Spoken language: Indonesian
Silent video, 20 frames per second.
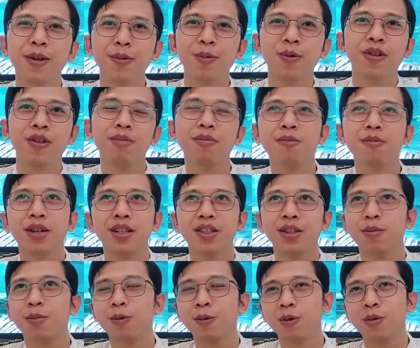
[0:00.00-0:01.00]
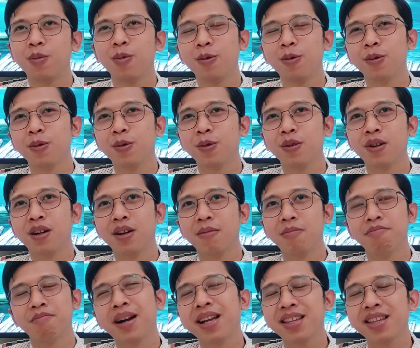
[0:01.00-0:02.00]
kemudian membaca buku-buku
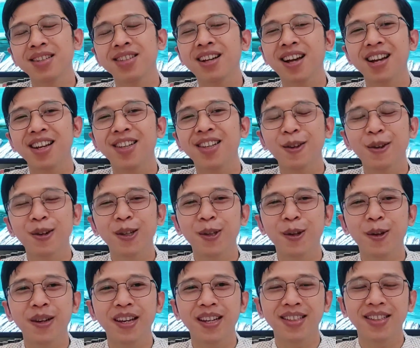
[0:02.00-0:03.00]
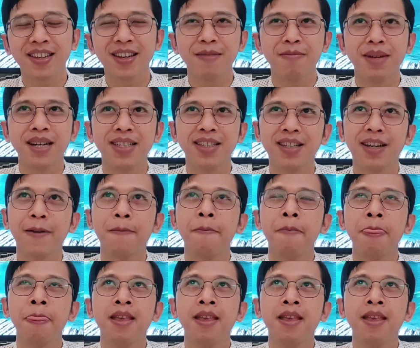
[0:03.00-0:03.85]
juga banyak sekali teori-teori yang saya baca.